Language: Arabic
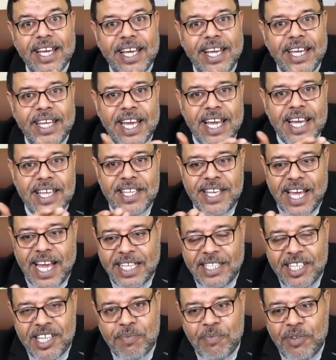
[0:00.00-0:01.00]
احنا عايزين
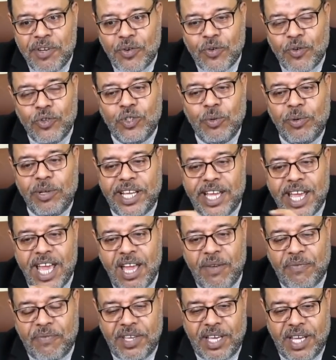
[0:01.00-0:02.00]
حديث من الكتب
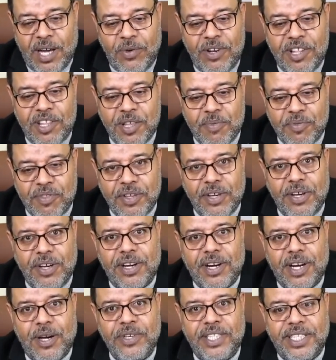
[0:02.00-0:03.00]
الكافي او
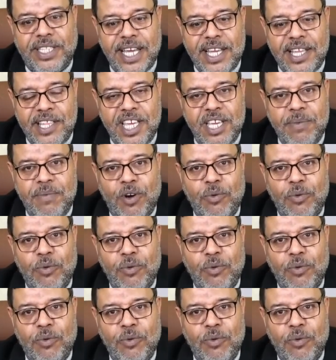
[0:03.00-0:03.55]
الاستبصار او التهذيب